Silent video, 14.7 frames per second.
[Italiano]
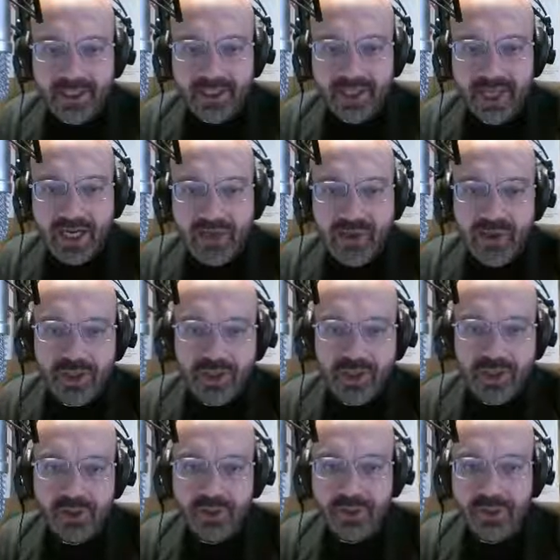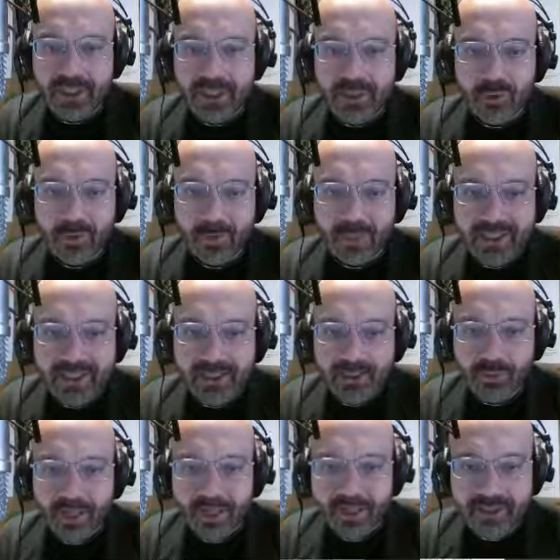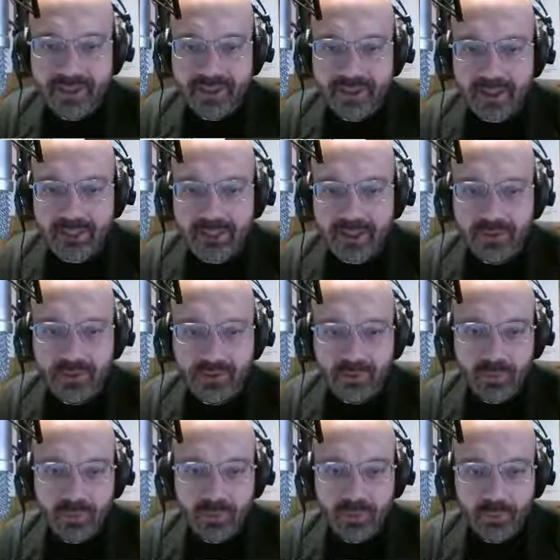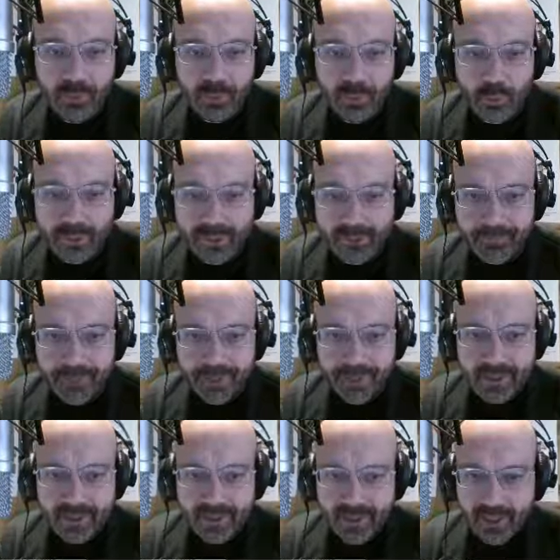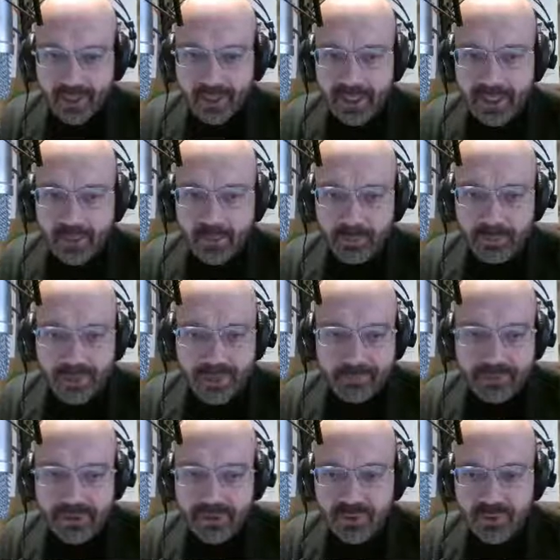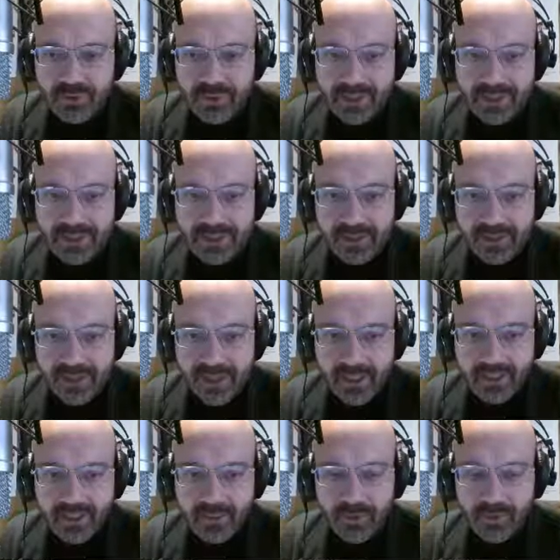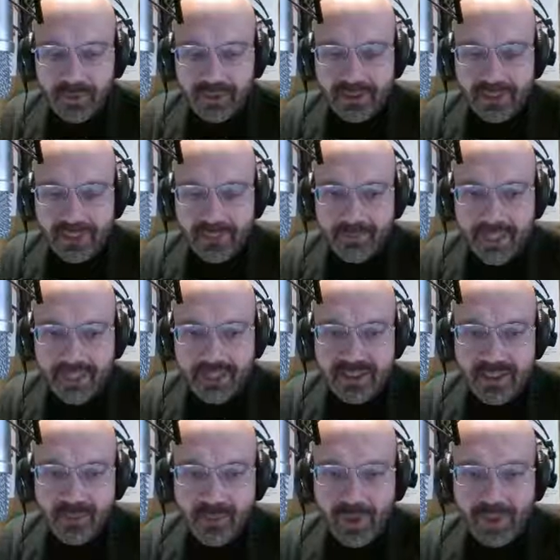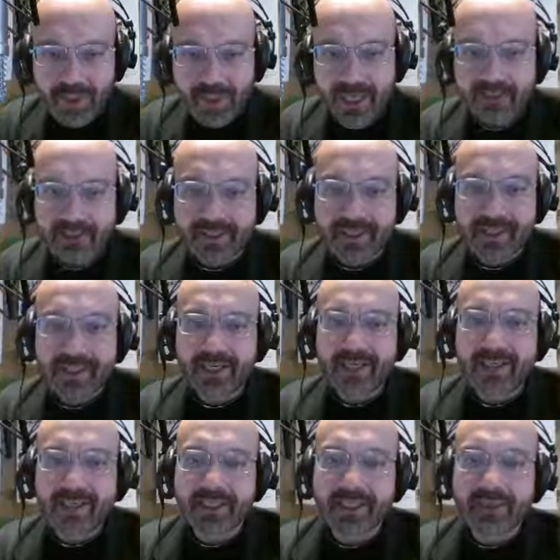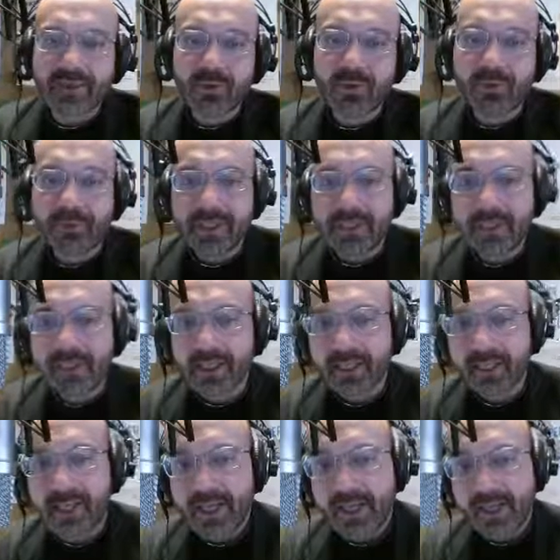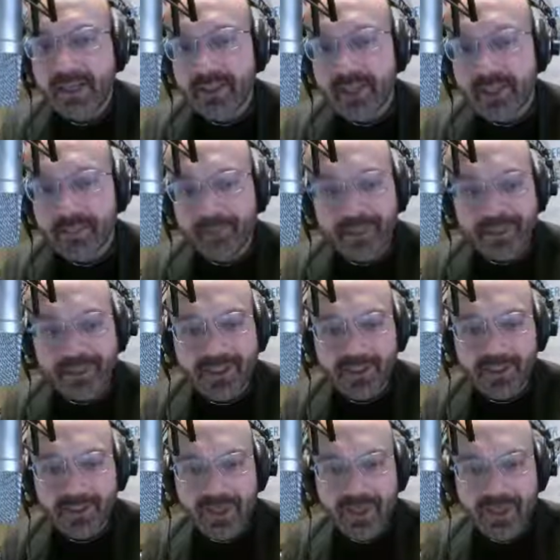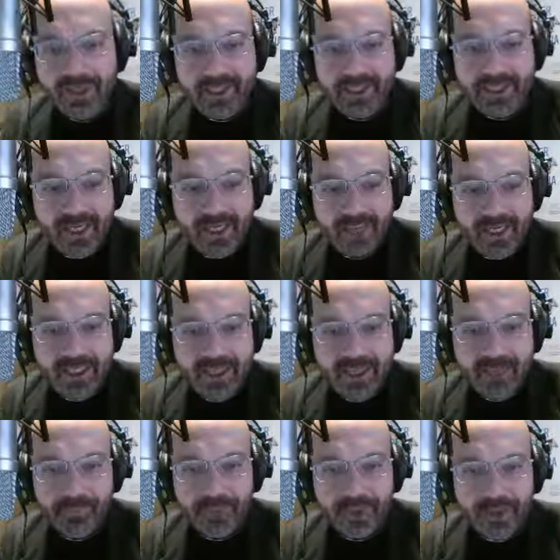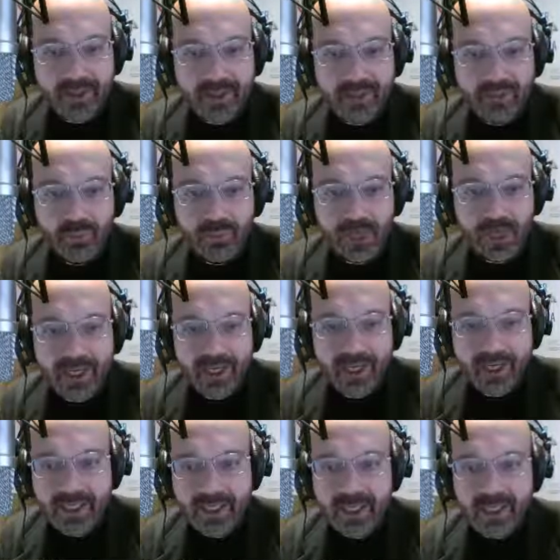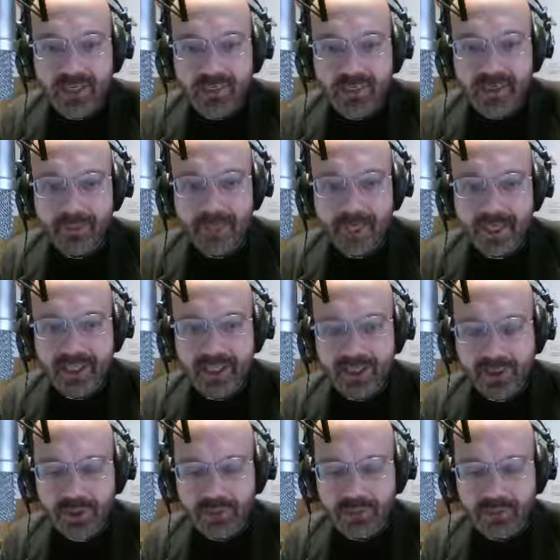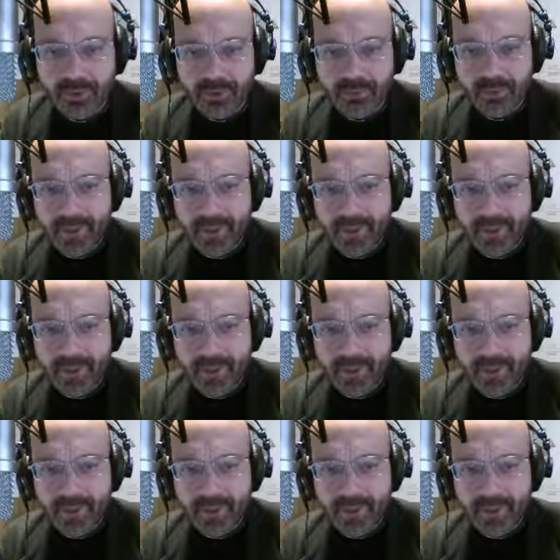10 regioni che hanno patito danni il 28 ottobre. All'elenco potrebbe aggiungersi, scrive ancora dal MAS, qualche altra realtà colpita da particolari calamità naturali nel 2018.